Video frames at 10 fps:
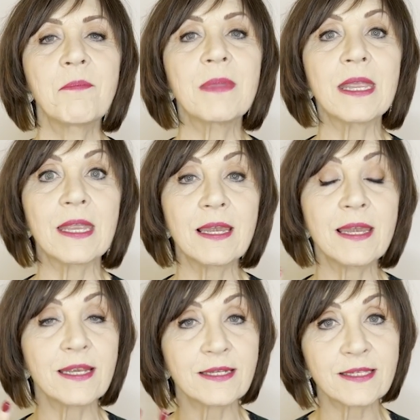Mais
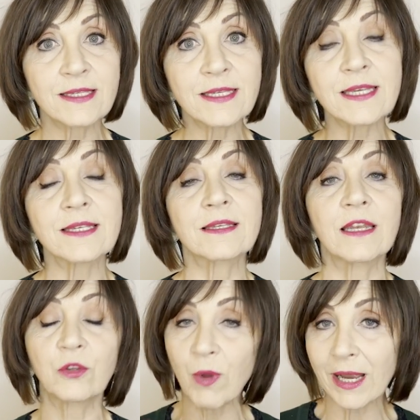les six,
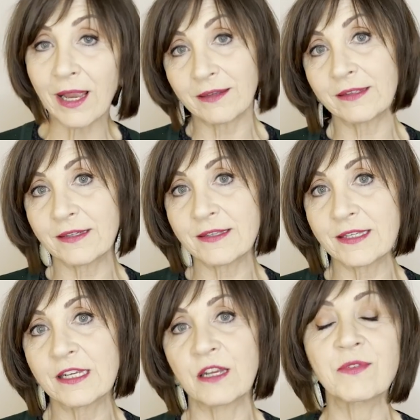les trois
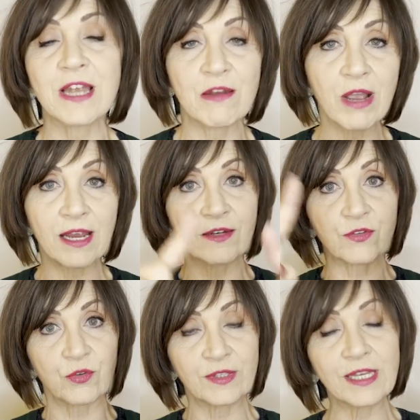caractéristiques, et vous allez voir qu'elles
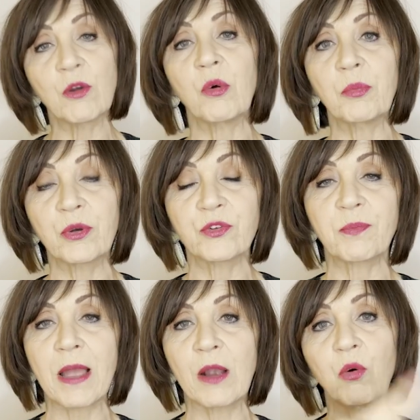se
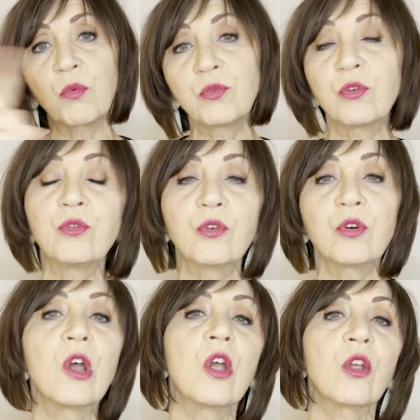décomposent par groupe de
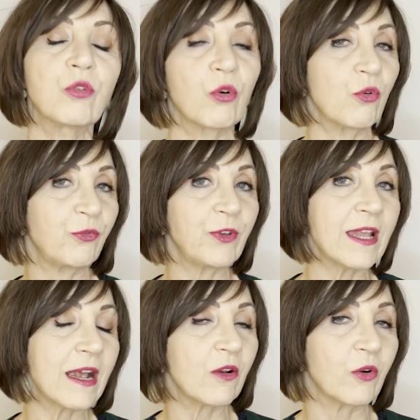deux, donc au
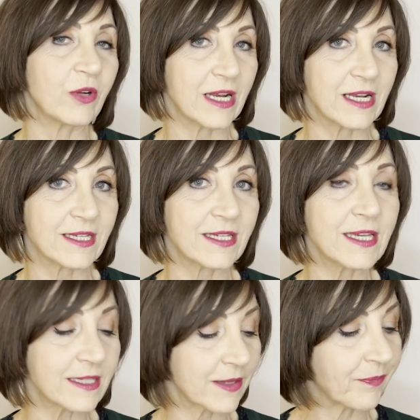final on en a
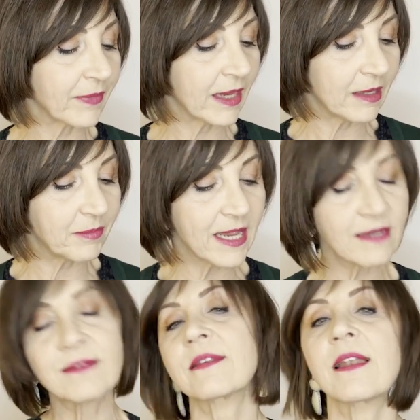six, eh bien
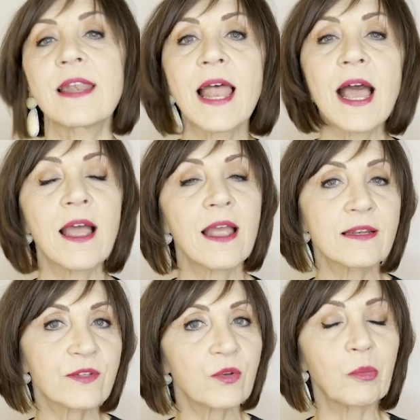celles-là,
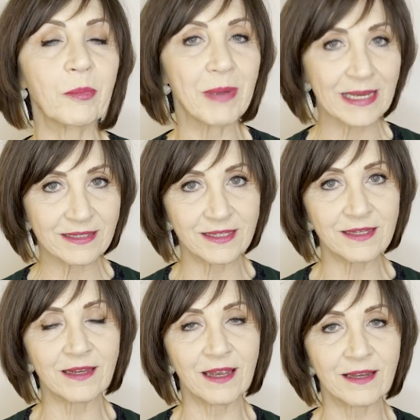elles sont
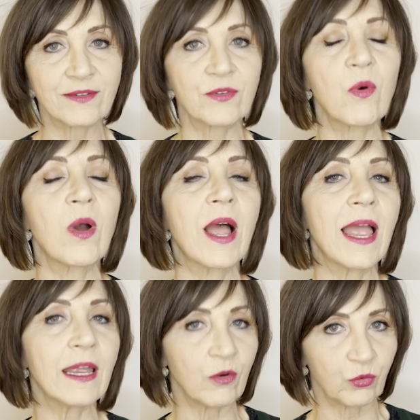basiques, elles sont
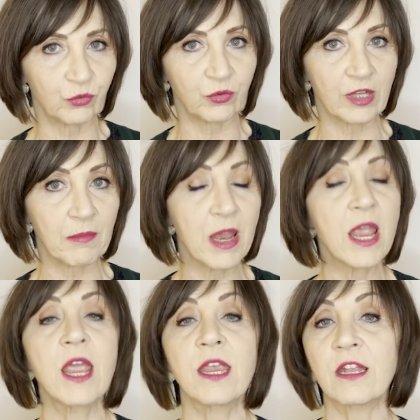incontournables.
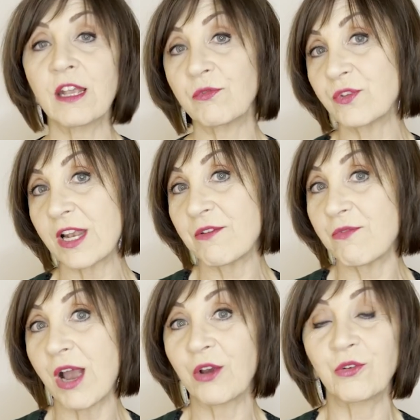Il y en a, vous allez
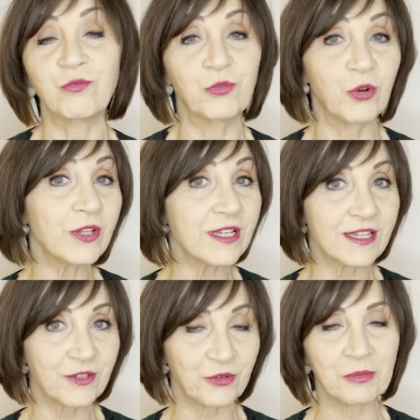voir, que vous
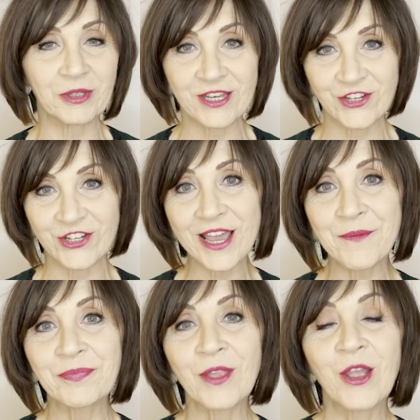connaissez sûrement déjà,
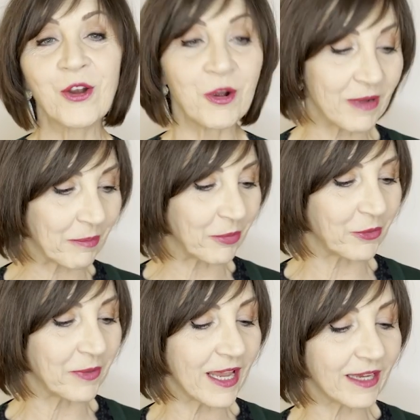comme la
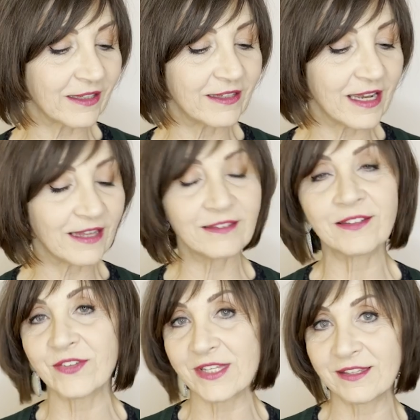première qui est
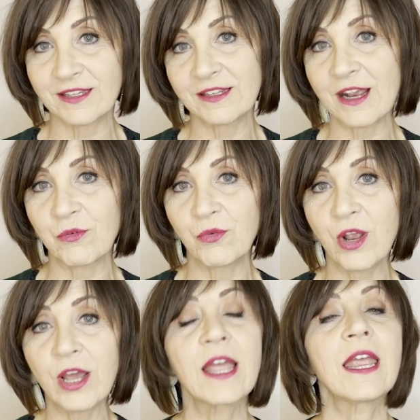l'intensité de la
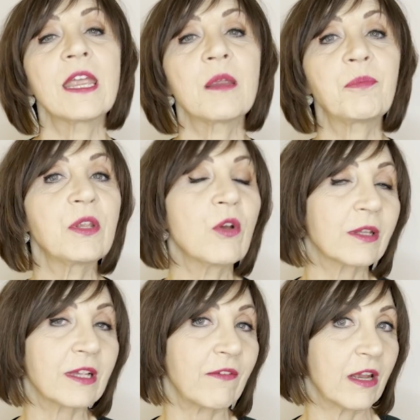couleur, et puis
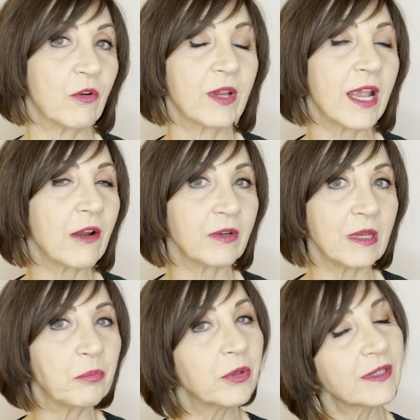d'autres avec lesquelles on
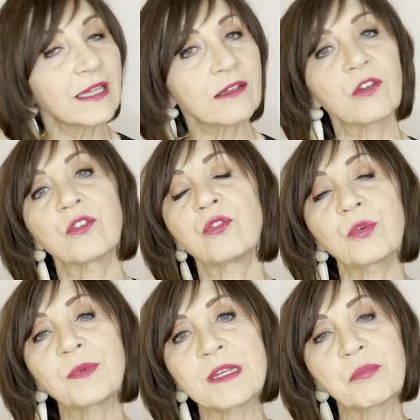est peut-être un
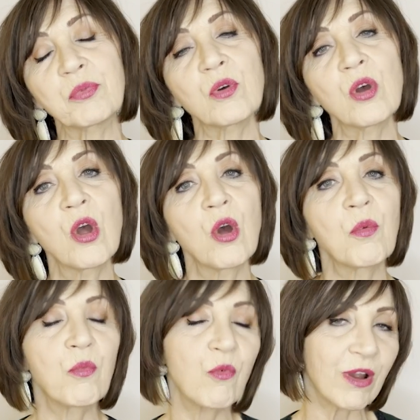tout petit peu
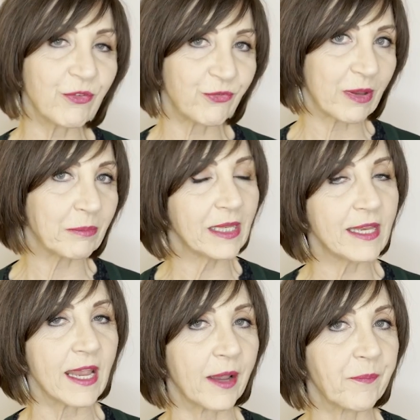moins
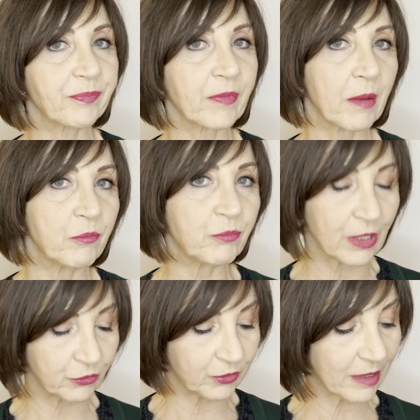familière,
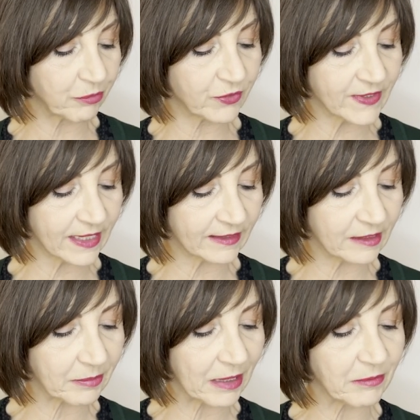en tout cas pour
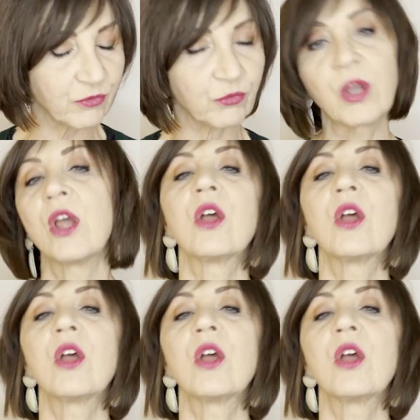certaines parmi vous.